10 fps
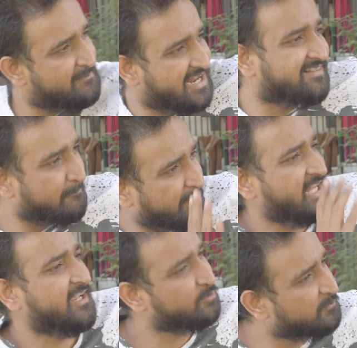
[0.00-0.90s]
हमें ना सब
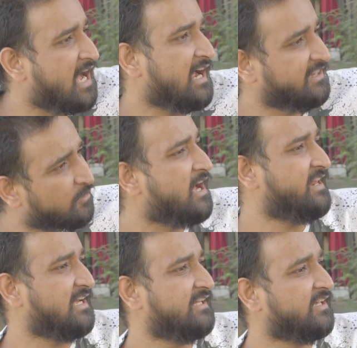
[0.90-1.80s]
पता है कि तुम कहाँ खाते हो
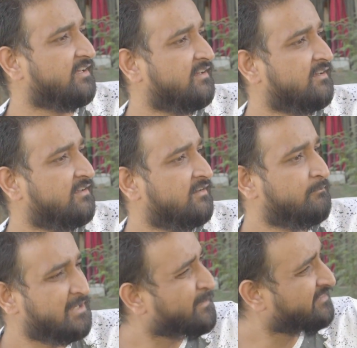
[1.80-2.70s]
कहाँ नहीं
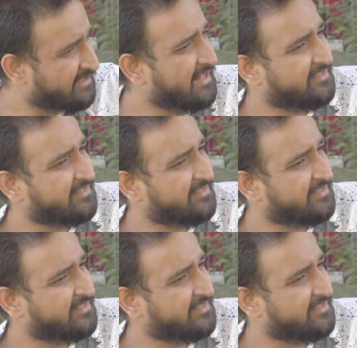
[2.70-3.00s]
खाते बचपन से